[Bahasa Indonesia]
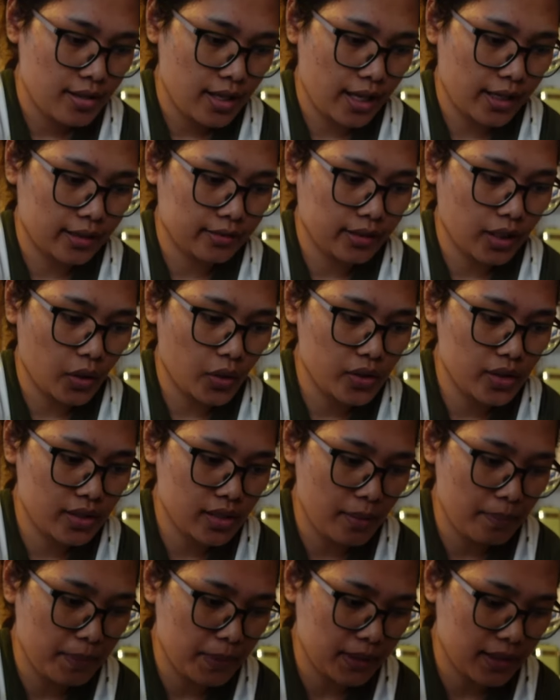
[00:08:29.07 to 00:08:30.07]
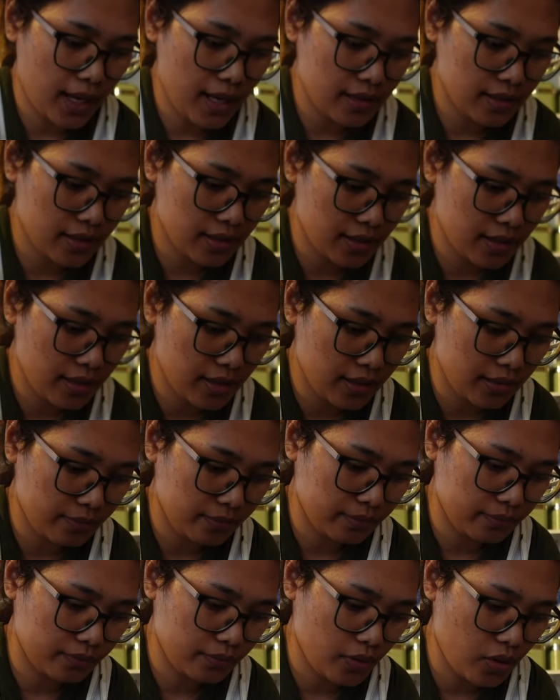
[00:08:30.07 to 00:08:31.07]
Saya akan taruh ini di samping nasi.
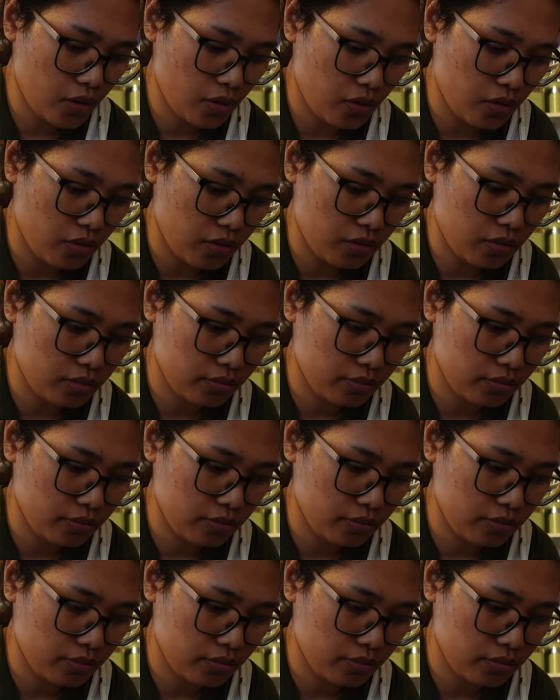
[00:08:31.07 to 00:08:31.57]
Oh.